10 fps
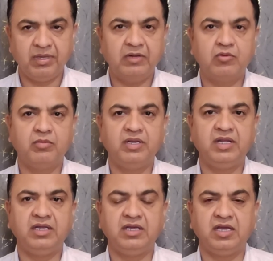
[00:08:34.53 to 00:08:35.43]
बिल्कुल भी
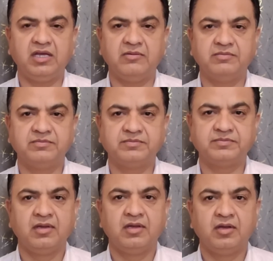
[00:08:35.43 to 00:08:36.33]
नहीं किया
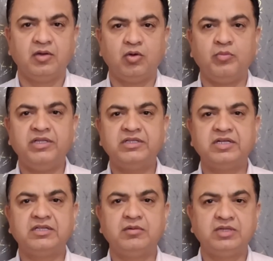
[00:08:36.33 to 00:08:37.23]
है उम्मीद
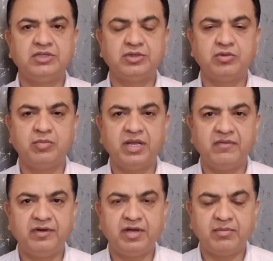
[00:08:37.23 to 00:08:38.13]
करता हूं दर्शकों मेरा
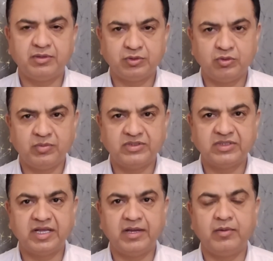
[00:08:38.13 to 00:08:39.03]
वीडियो आपको जरूर
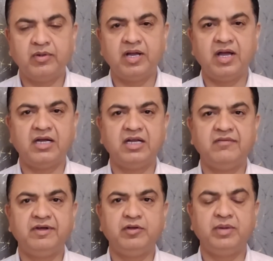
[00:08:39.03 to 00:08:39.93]
पसंद आया होगा अगले
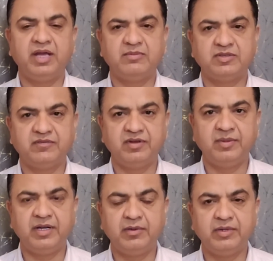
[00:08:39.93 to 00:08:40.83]
वीडियो में आपसे फिर
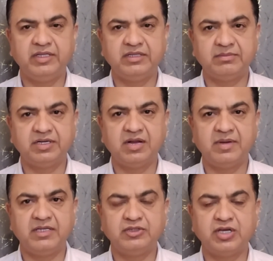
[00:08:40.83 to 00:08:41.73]
भेंट होगी तब तक
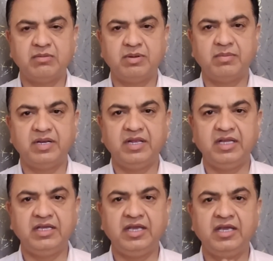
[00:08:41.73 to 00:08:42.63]
हमारे चैनल पर बने
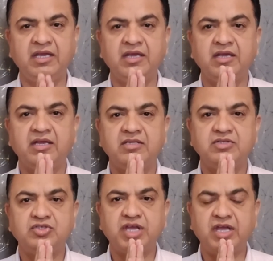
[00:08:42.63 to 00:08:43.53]
रहिए
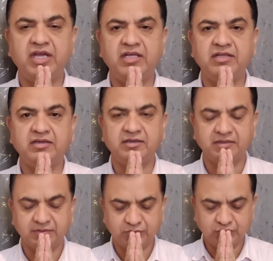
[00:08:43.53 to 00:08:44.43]
जय हिंद
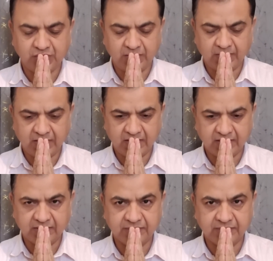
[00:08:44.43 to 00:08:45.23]
जय भारत